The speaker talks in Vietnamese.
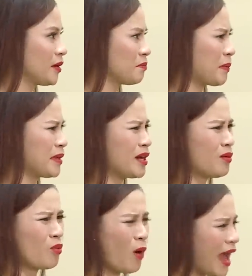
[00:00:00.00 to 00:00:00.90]
mà bây giờ
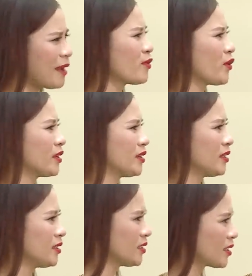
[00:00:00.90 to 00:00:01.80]
ông quá lắm rồi,
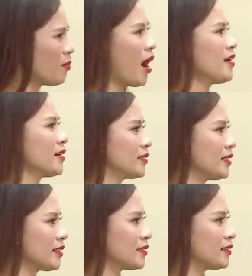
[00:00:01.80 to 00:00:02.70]
không ở được nữa,